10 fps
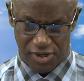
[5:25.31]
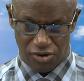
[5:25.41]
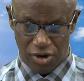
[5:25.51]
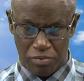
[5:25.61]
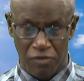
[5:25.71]

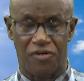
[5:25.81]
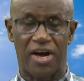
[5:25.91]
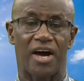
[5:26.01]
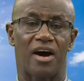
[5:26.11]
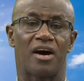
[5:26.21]
ne
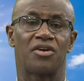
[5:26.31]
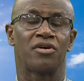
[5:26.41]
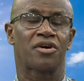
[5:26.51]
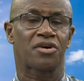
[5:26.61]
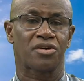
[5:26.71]
pouvait en
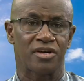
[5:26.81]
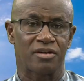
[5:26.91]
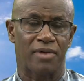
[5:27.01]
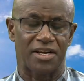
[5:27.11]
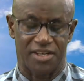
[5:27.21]
aucune
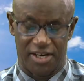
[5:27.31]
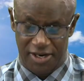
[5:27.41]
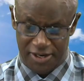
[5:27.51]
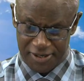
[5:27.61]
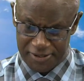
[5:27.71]

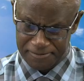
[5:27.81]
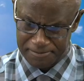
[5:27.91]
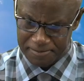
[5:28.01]
manière